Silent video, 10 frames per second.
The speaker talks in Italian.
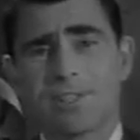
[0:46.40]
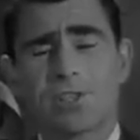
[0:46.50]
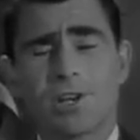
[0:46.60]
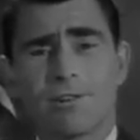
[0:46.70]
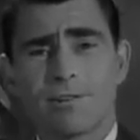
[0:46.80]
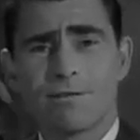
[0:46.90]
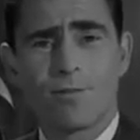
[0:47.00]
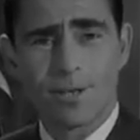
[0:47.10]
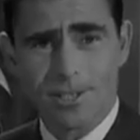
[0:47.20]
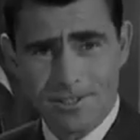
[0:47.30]
Fitzgerald
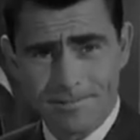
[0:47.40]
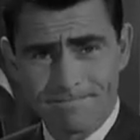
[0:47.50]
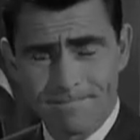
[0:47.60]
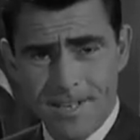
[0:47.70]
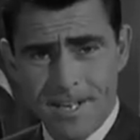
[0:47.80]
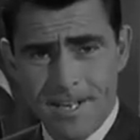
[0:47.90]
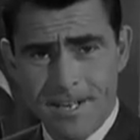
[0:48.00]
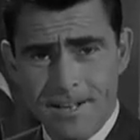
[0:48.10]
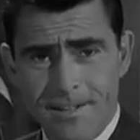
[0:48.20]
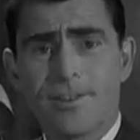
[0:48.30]

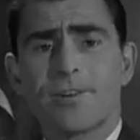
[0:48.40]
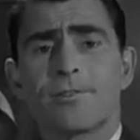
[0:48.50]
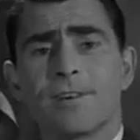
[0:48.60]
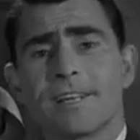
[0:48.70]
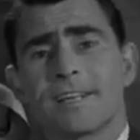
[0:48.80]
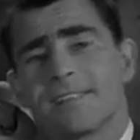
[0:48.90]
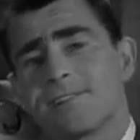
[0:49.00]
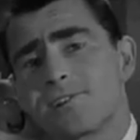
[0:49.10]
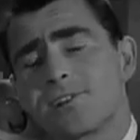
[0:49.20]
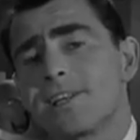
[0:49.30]
Fortune, critico
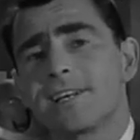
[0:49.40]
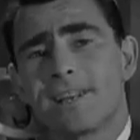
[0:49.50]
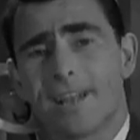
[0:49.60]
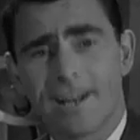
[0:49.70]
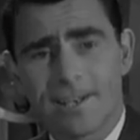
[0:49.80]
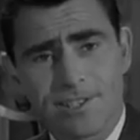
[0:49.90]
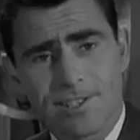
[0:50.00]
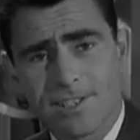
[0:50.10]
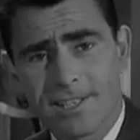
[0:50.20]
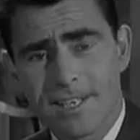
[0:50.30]
teatrale e uomo
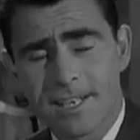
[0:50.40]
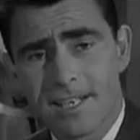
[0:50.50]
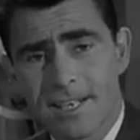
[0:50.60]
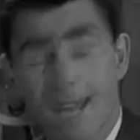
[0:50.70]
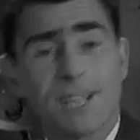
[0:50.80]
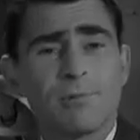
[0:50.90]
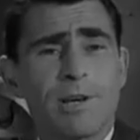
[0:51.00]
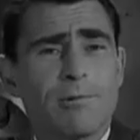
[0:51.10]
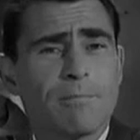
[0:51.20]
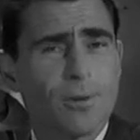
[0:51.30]
cinico, ora
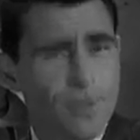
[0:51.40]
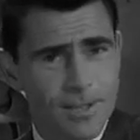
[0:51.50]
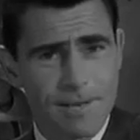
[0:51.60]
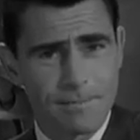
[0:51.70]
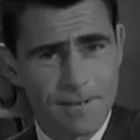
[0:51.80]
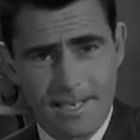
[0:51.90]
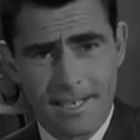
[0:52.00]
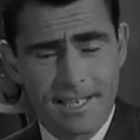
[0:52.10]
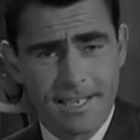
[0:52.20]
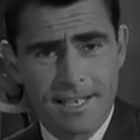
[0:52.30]
sta andando ad una
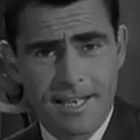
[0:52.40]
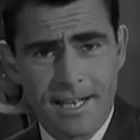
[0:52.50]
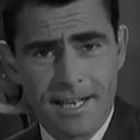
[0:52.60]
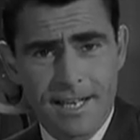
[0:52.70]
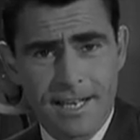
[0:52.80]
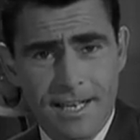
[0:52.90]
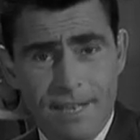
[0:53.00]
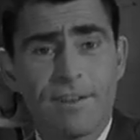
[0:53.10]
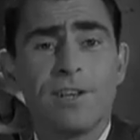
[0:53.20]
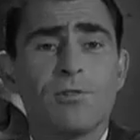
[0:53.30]
festa.
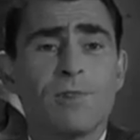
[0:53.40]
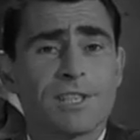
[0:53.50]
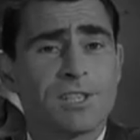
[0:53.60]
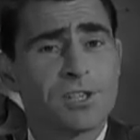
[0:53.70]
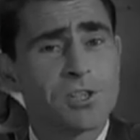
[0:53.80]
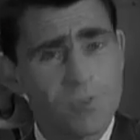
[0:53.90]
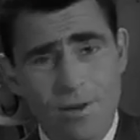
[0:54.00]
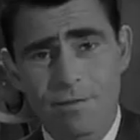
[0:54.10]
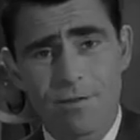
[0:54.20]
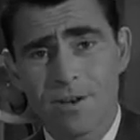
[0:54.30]
Se sapesse cosa
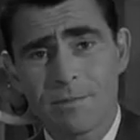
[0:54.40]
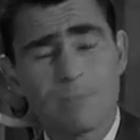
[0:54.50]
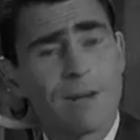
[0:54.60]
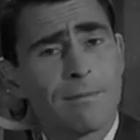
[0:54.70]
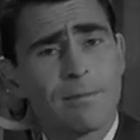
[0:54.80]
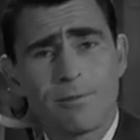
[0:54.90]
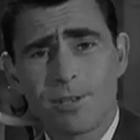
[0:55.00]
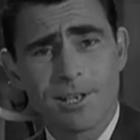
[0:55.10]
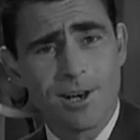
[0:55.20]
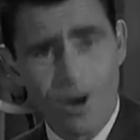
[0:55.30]
l'aspetta
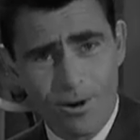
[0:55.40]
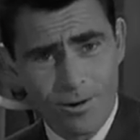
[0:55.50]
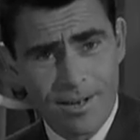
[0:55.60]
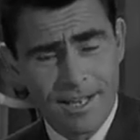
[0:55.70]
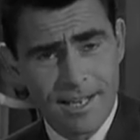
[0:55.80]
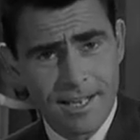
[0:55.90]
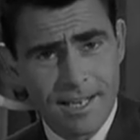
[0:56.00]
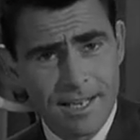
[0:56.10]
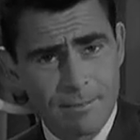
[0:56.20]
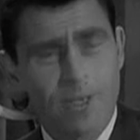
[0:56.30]
probabilmente non ci andrebbe,
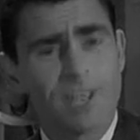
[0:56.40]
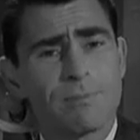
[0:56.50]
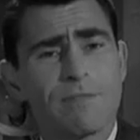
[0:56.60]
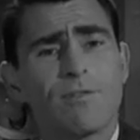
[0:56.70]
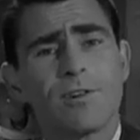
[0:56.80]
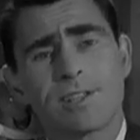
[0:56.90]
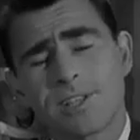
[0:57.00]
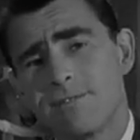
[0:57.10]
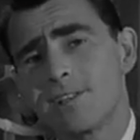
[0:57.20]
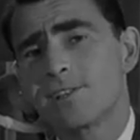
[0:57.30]
perché prima
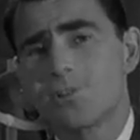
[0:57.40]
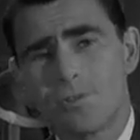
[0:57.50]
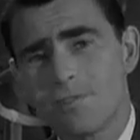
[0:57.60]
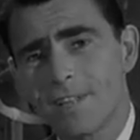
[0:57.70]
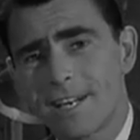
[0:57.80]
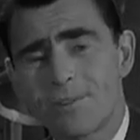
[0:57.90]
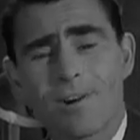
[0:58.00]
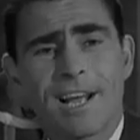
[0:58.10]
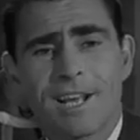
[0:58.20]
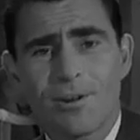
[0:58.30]
che la serata sia
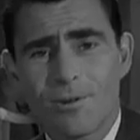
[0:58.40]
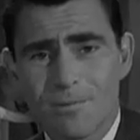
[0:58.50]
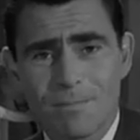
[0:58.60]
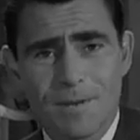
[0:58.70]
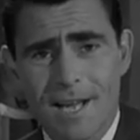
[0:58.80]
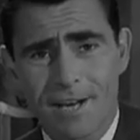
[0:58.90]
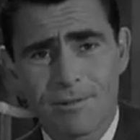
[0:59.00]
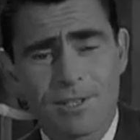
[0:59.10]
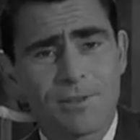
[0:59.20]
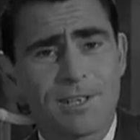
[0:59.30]
finita quel vecchio
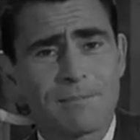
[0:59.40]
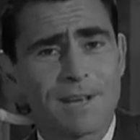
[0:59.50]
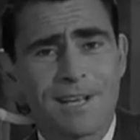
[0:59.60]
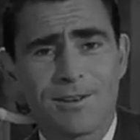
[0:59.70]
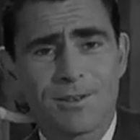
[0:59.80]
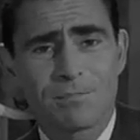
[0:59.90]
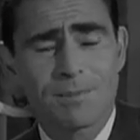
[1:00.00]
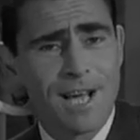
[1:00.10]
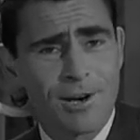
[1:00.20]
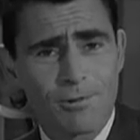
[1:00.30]
piano sconquassato
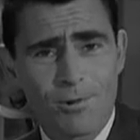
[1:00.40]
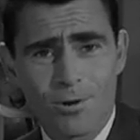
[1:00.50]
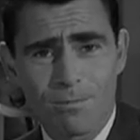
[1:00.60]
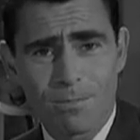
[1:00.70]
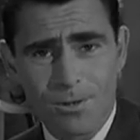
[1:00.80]
suonerà delle